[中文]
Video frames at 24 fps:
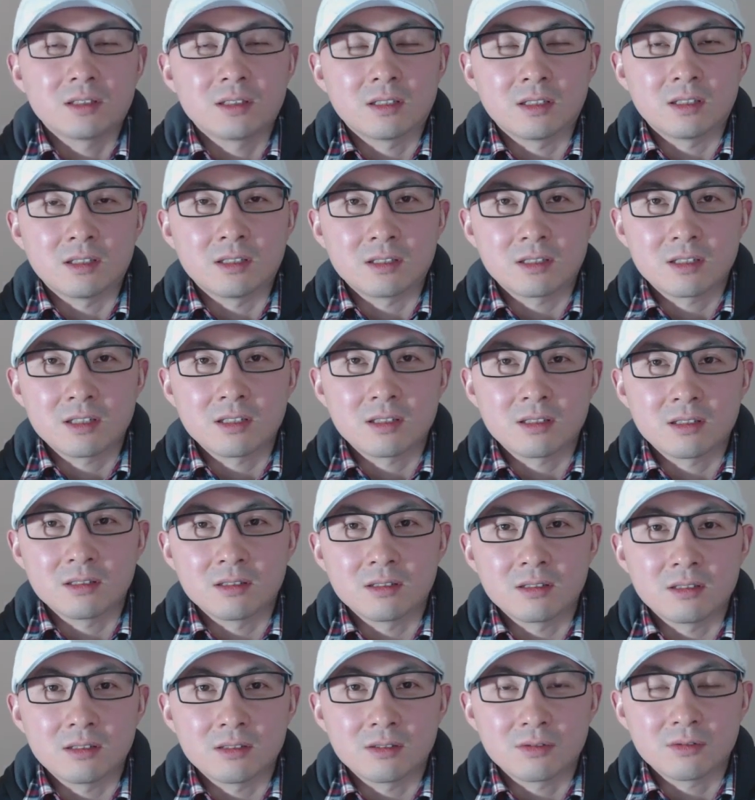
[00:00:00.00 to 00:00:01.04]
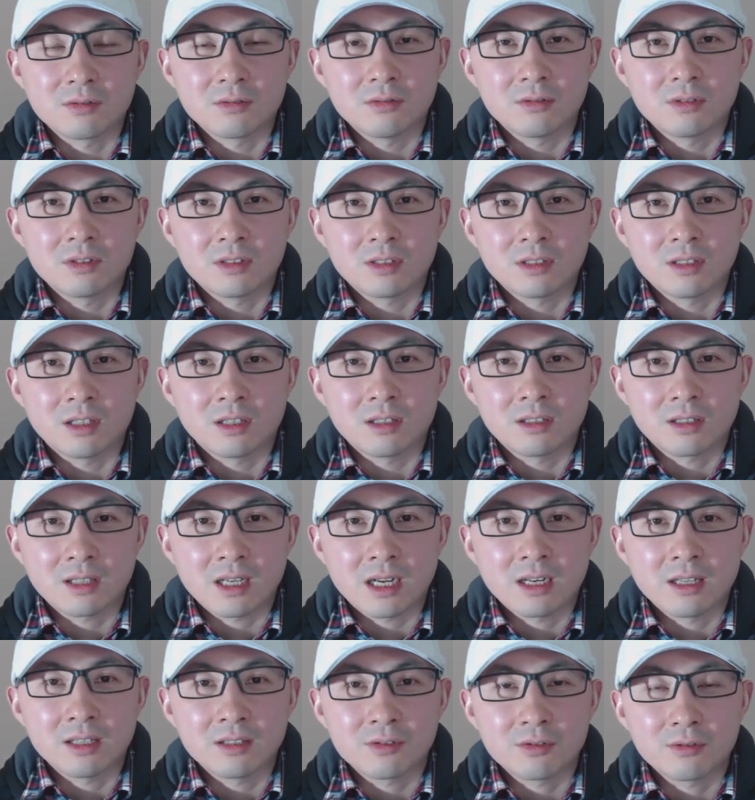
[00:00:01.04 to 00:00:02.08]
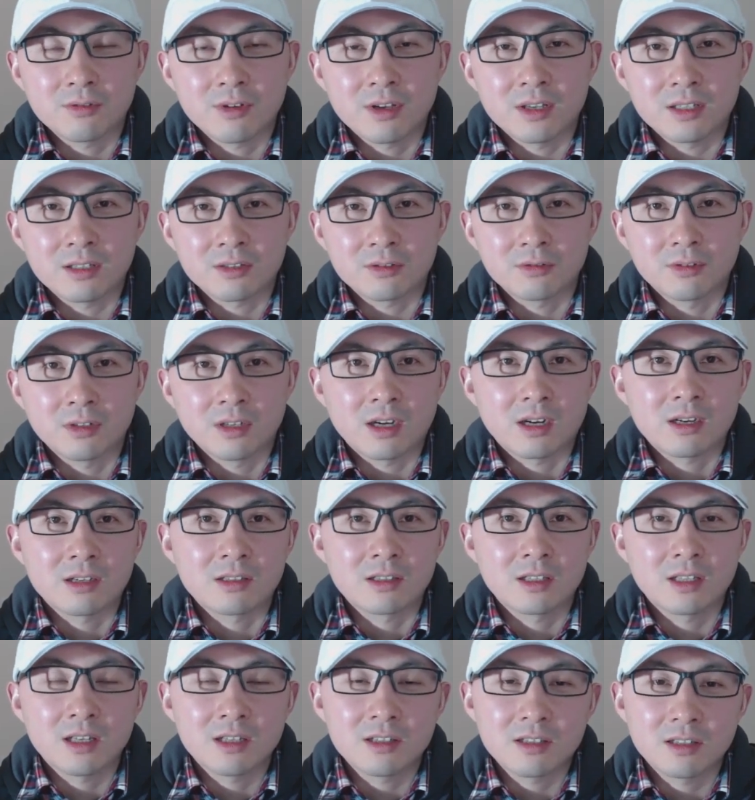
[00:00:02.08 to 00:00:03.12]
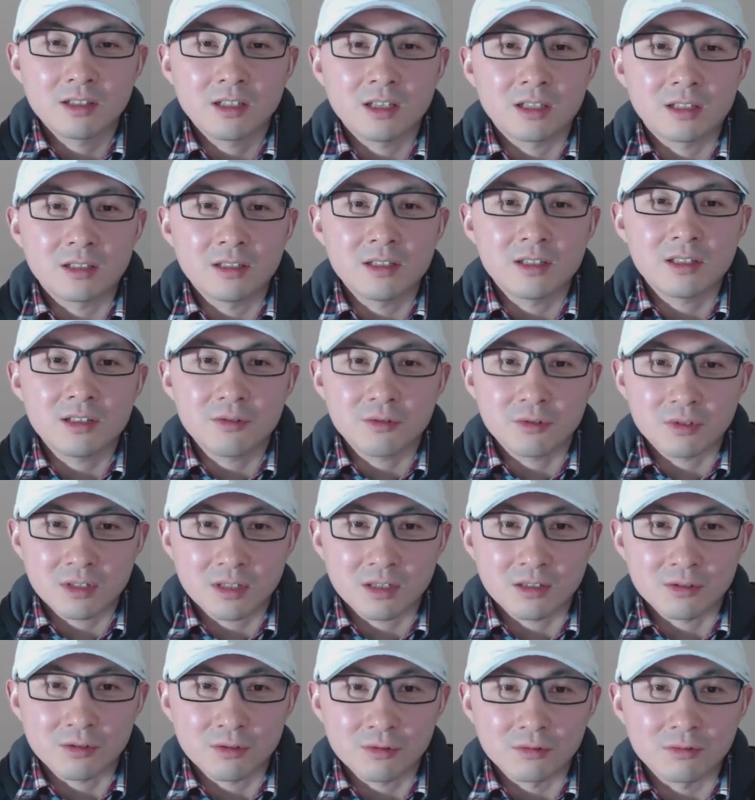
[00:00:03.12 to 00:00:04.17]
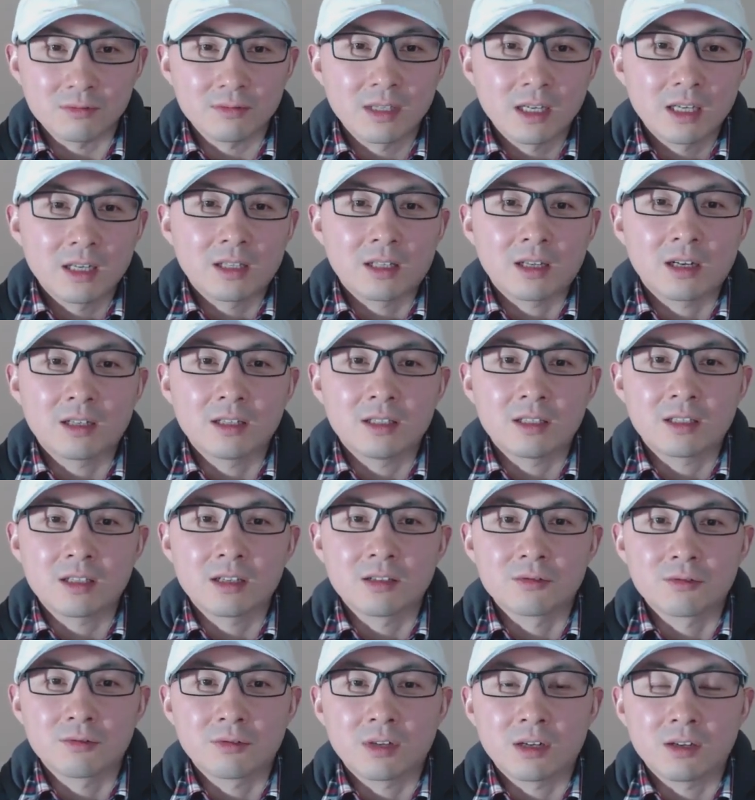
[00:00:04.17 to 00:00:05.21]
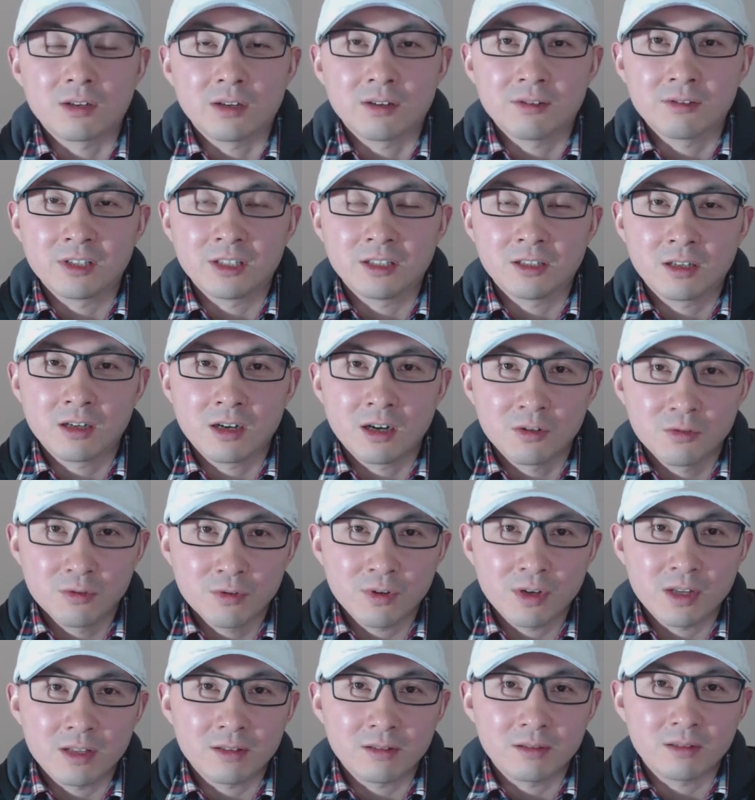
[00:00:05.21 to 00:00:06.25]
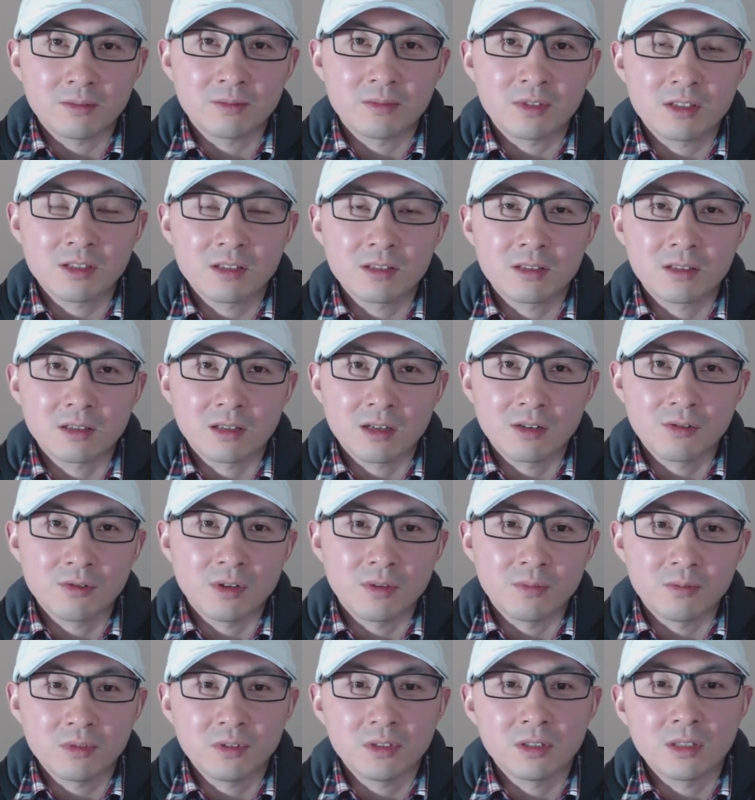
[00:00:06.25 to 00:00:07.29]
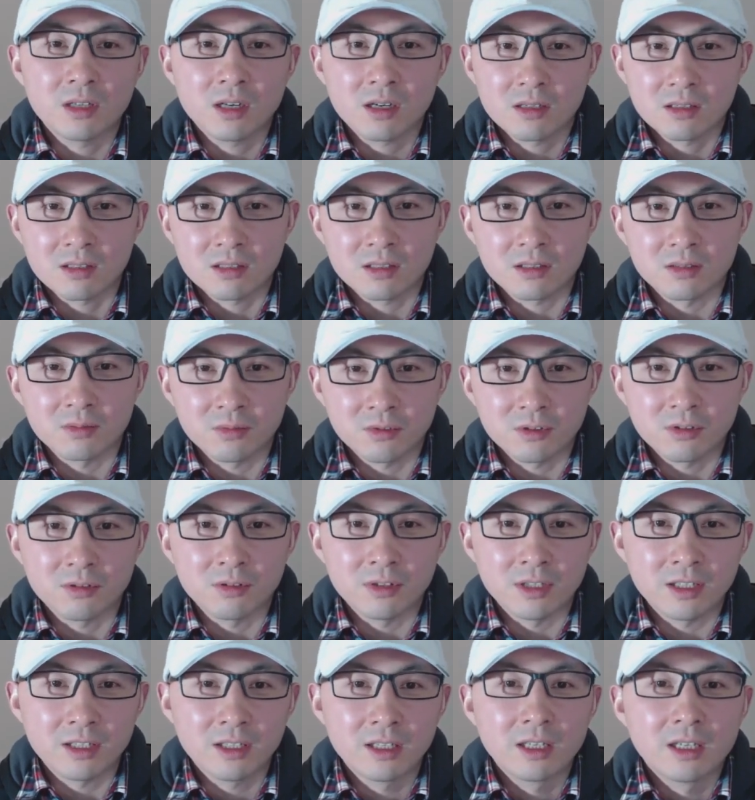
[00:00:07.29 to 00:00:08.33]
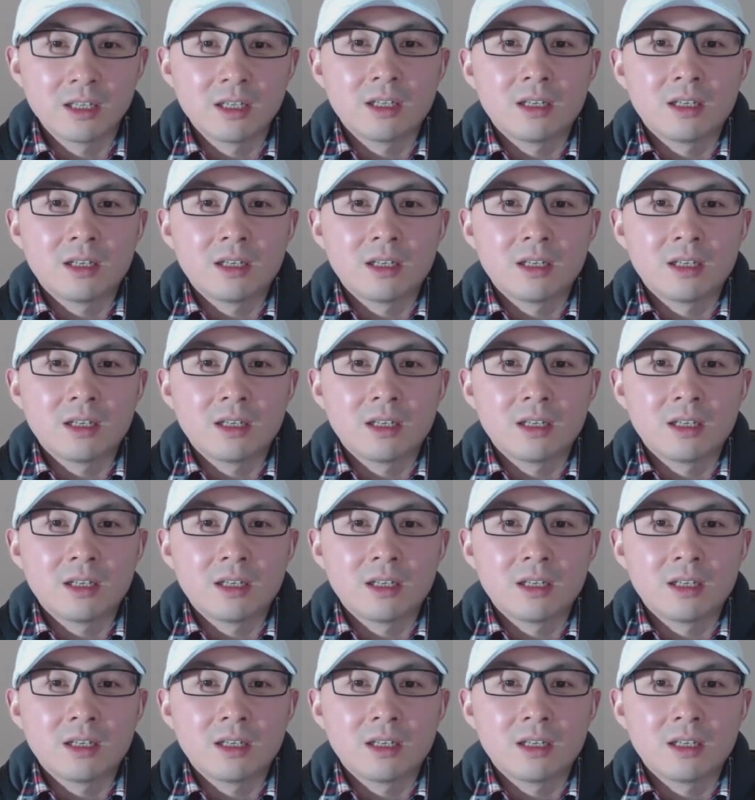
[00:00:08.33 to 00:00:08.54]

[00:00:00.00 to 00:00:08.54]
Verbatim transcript: 呃，这次中国那个大连中院也说了，二十天之内可以继续上诉，他可以上诉到辽宁高院。那么这次高院不能二次驳回，